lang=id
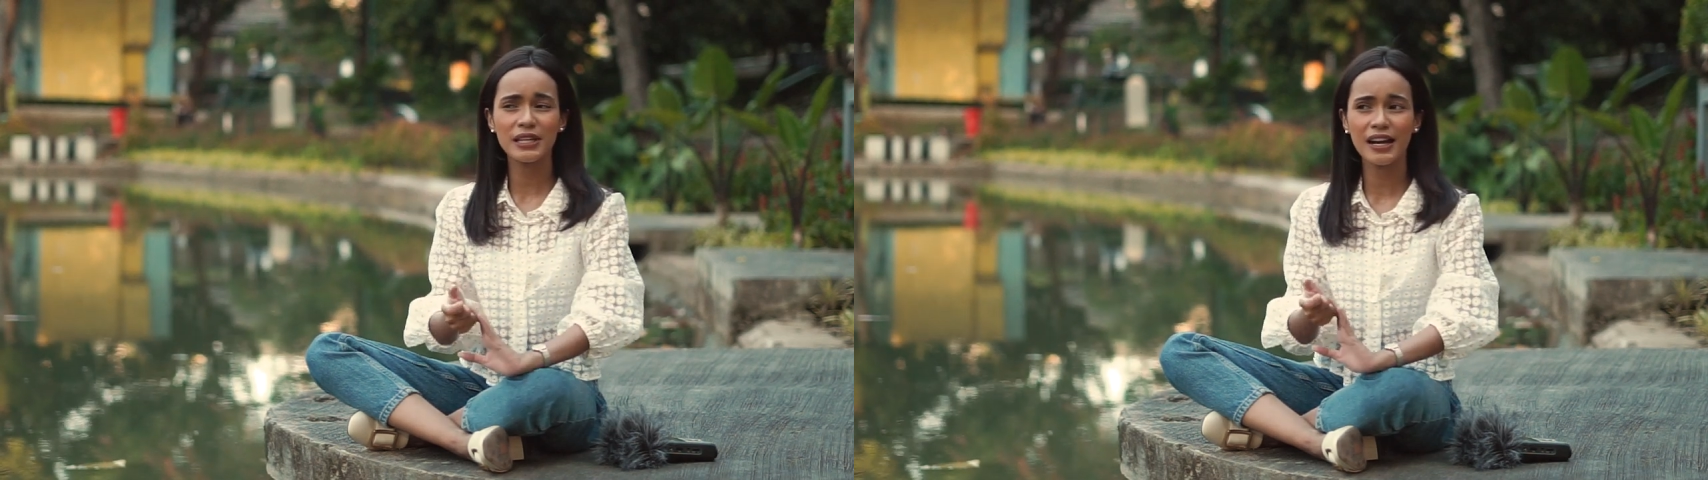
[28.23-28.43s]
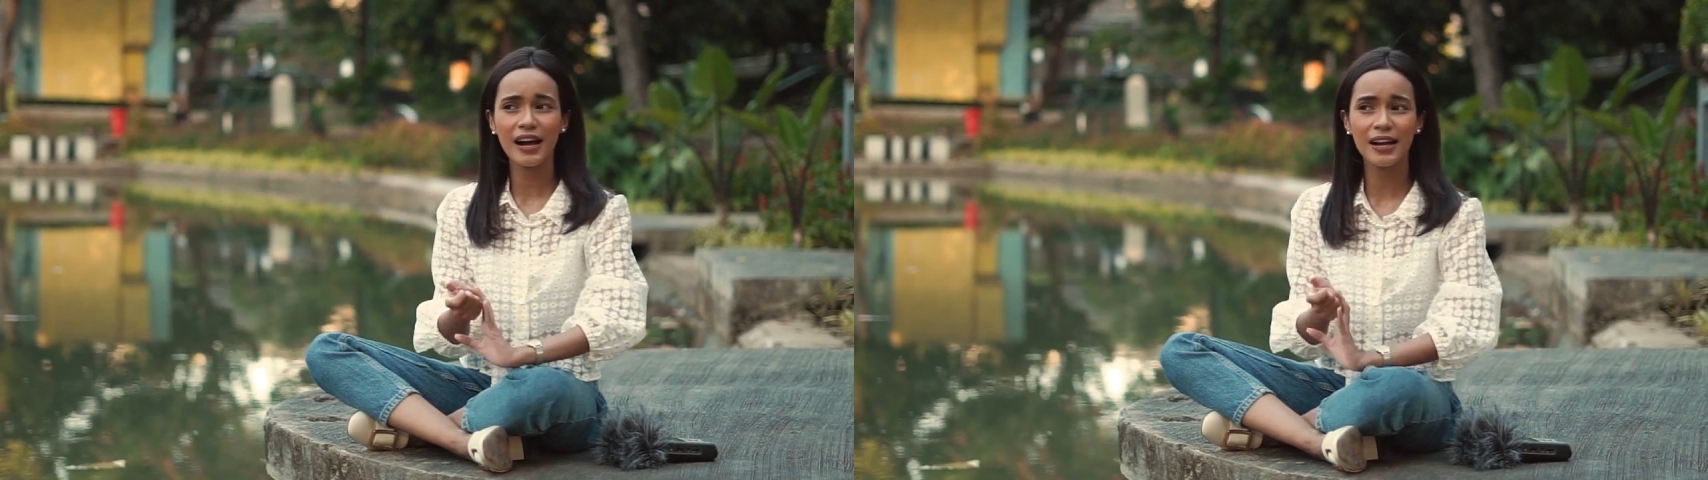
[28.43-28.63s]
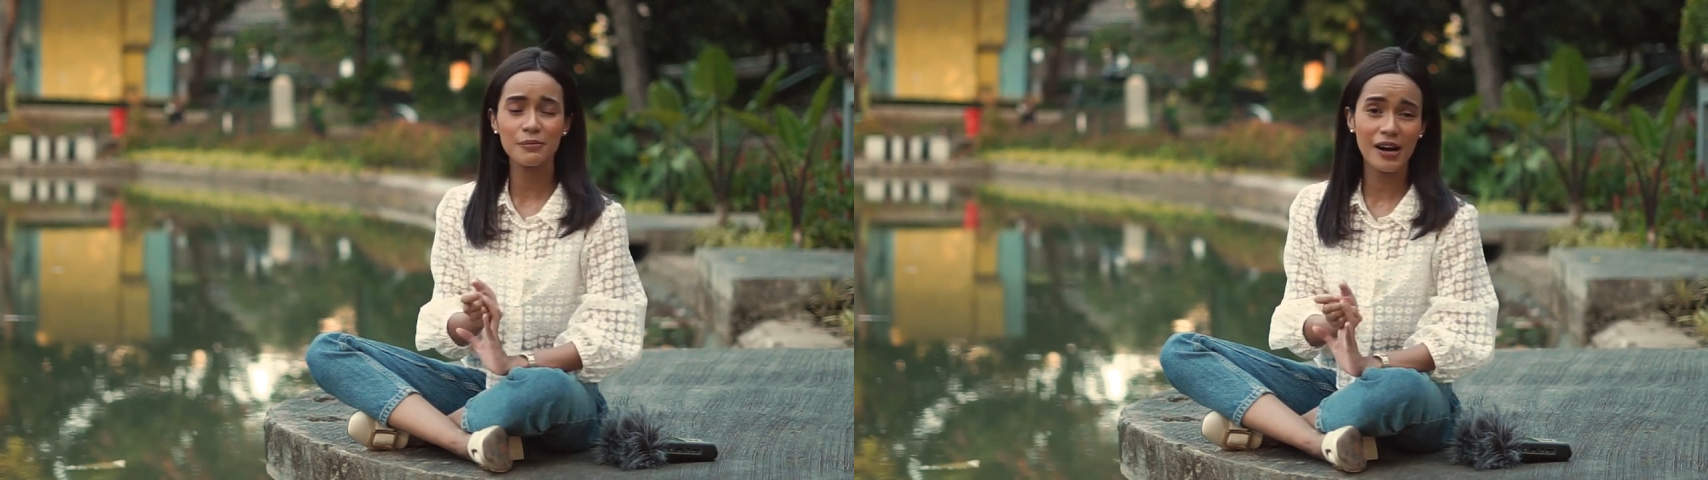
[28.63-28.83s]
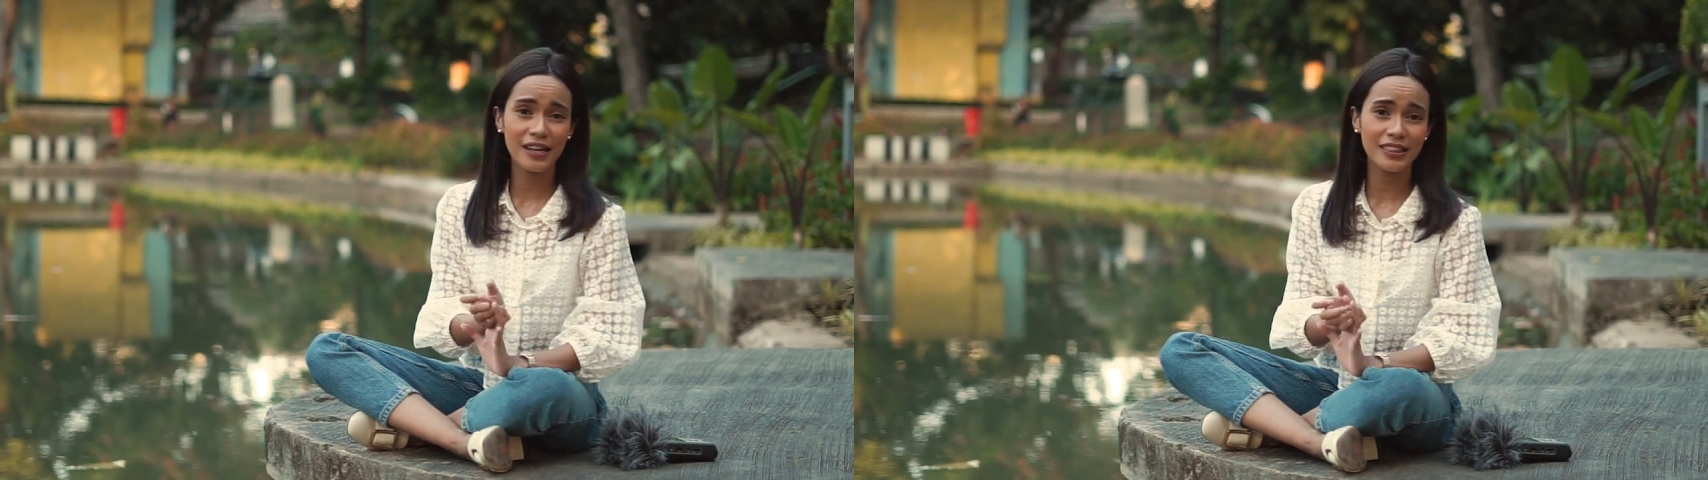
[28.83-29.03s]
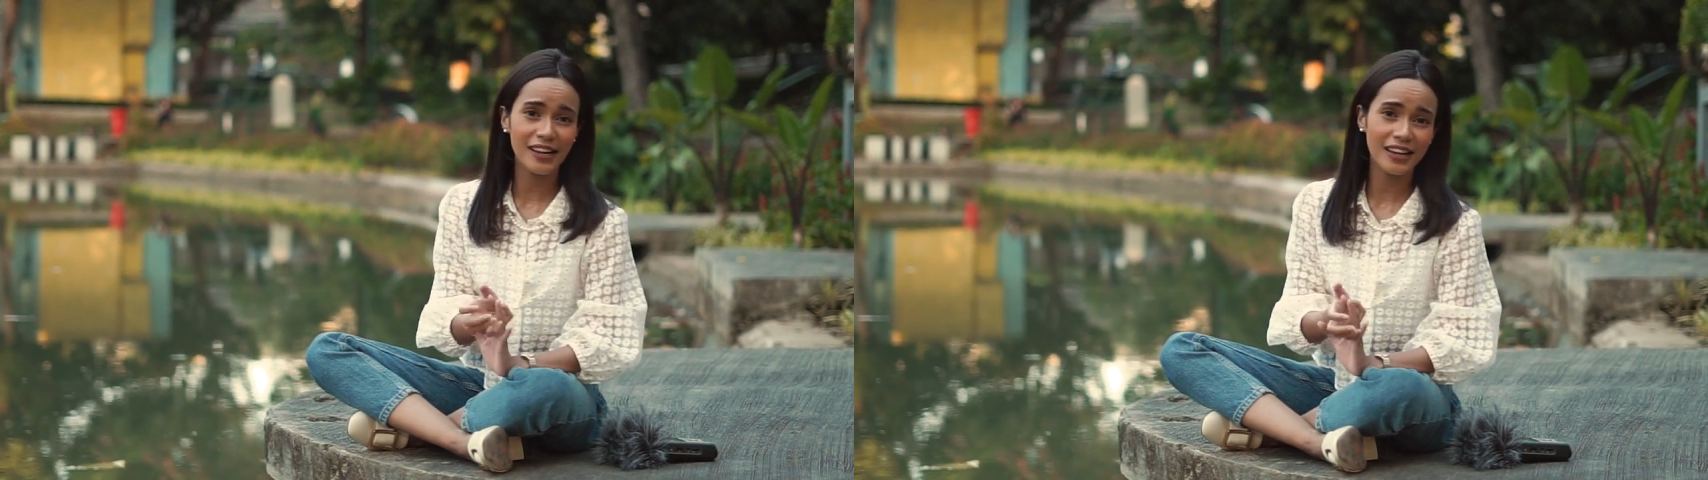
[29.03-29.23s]
menyenangkan
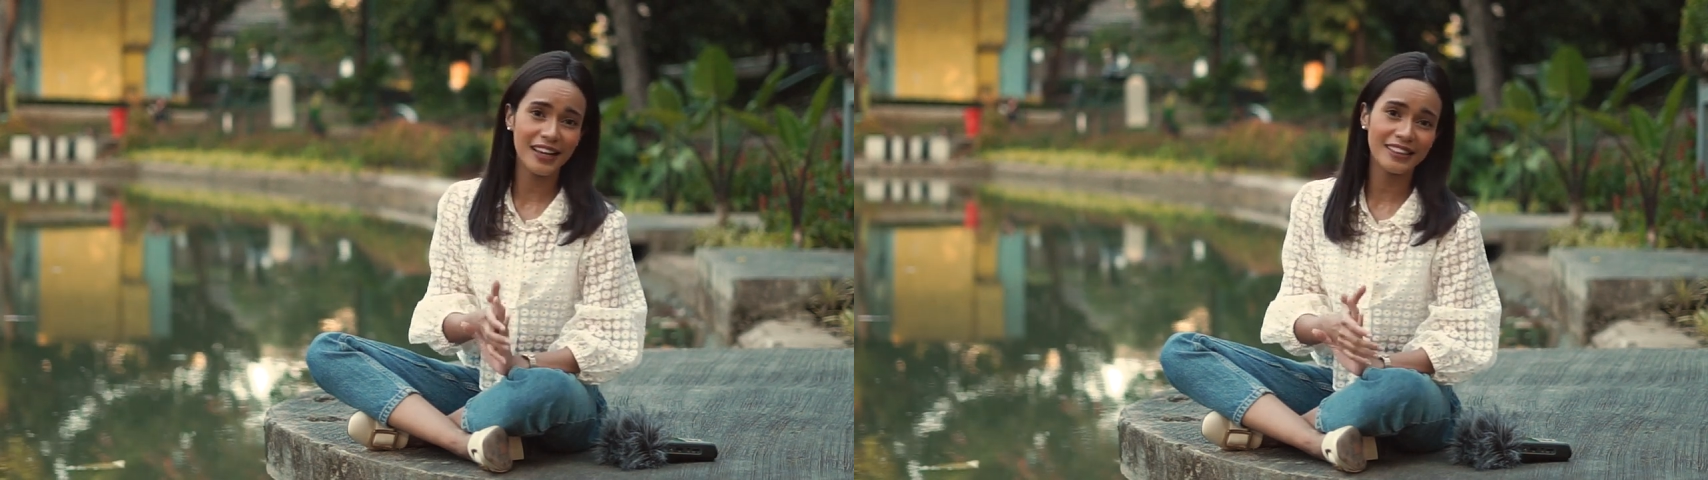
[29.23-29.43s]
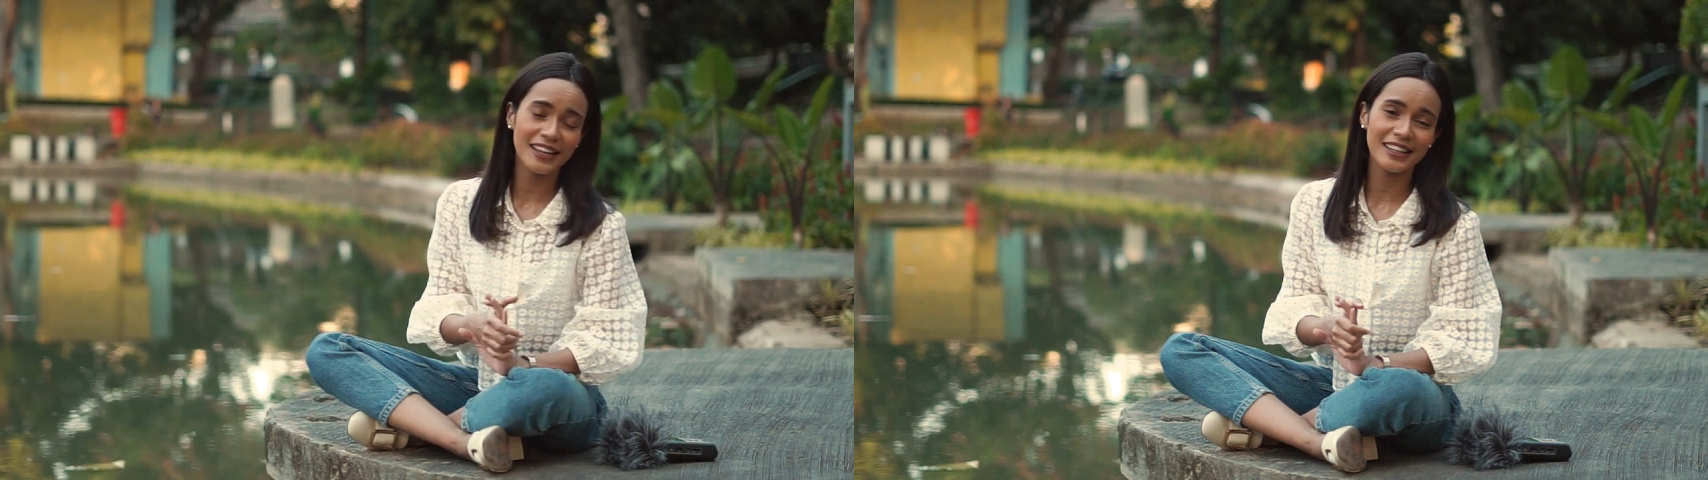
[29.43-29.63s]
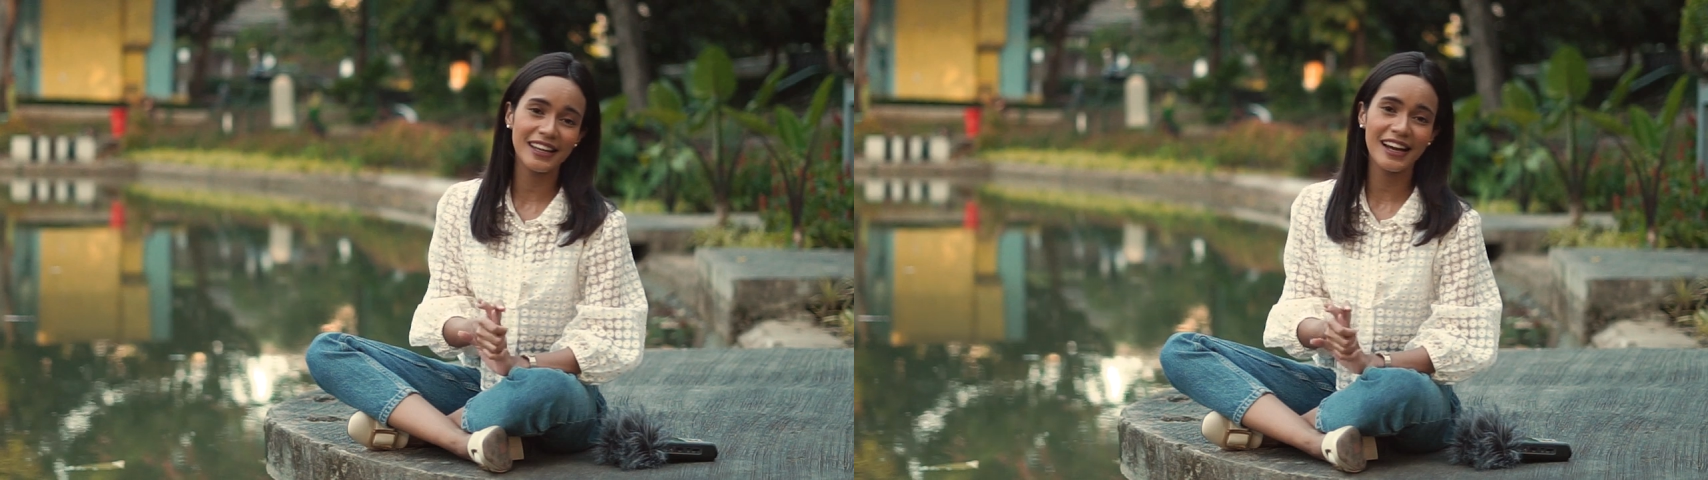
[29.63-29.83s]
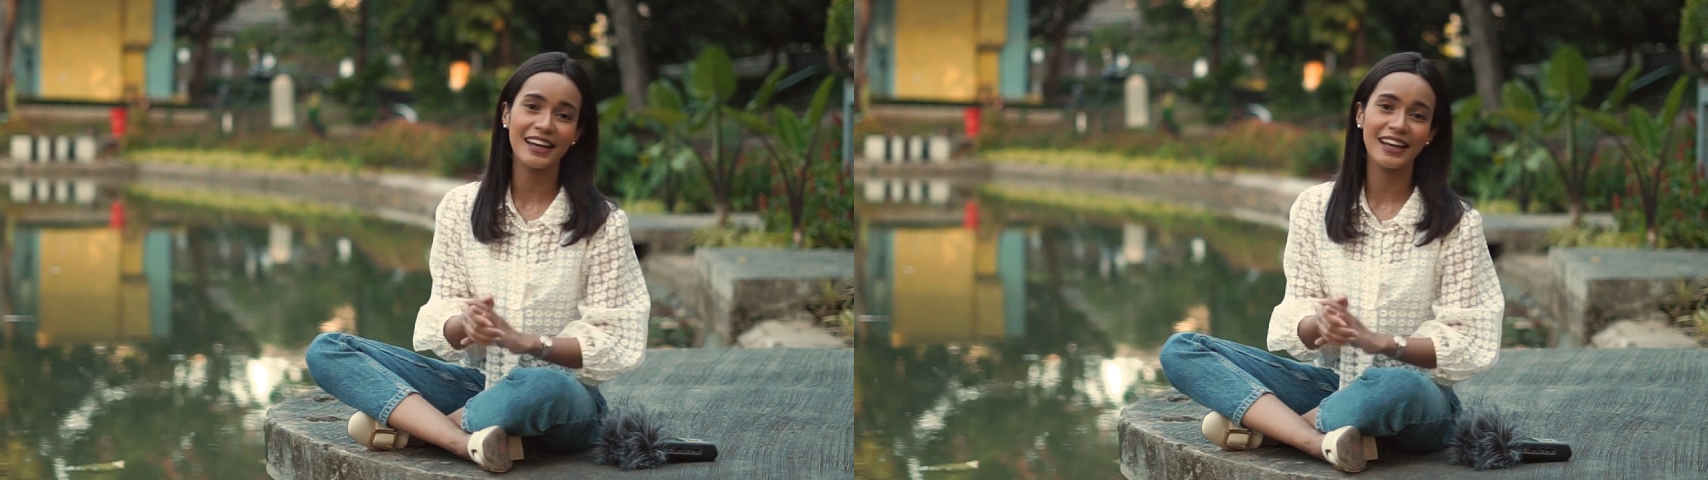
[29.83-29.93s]
banget ya kelihatannya